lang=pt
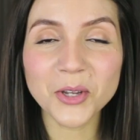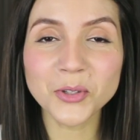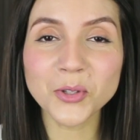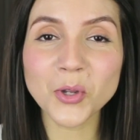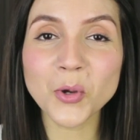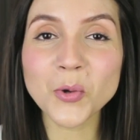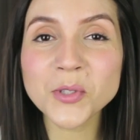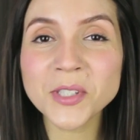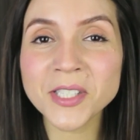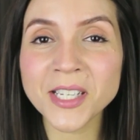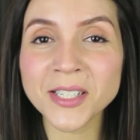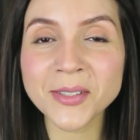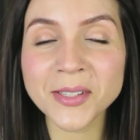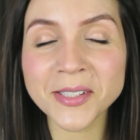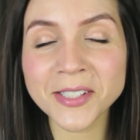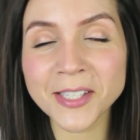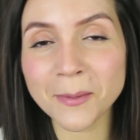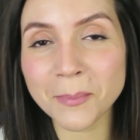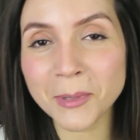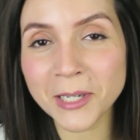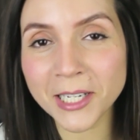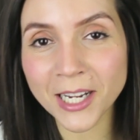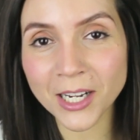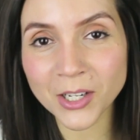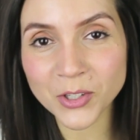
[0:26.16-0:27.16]
Eu tô usando esse
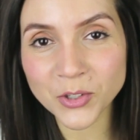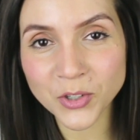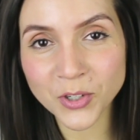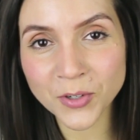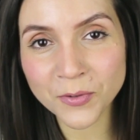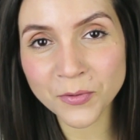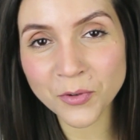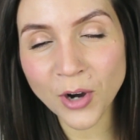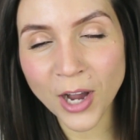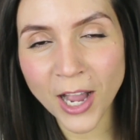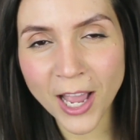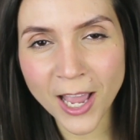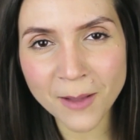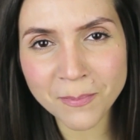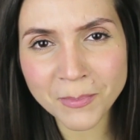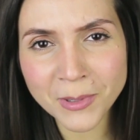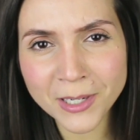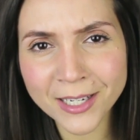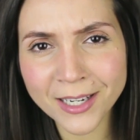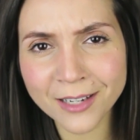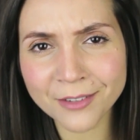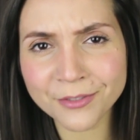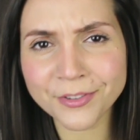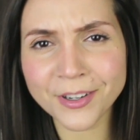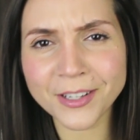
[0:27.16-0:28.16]
aplicativo
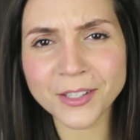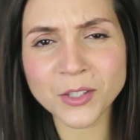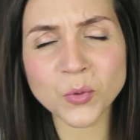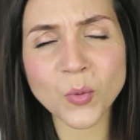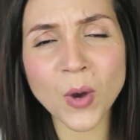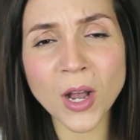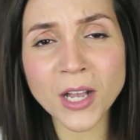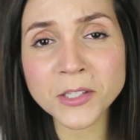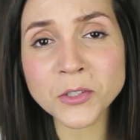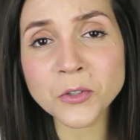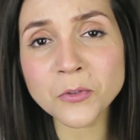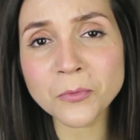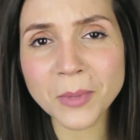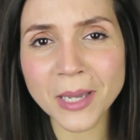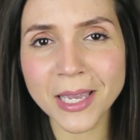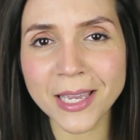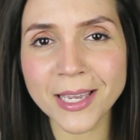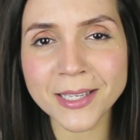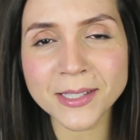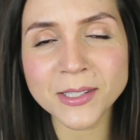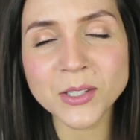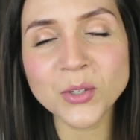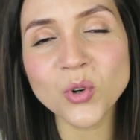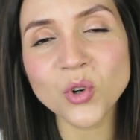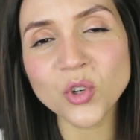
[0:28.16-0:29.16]
Réplica faz quase um
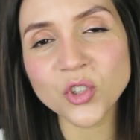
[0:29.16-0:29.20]
mês e